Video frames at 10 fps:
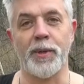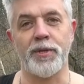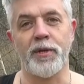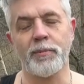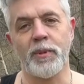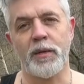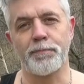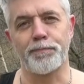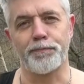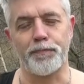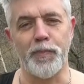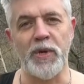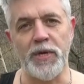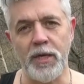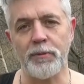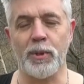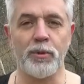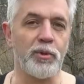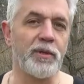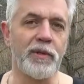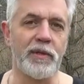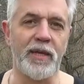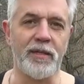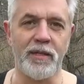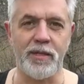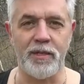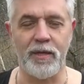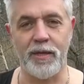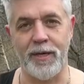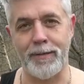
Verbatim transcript: Перед тем, как перейти к продуктивной деятельности.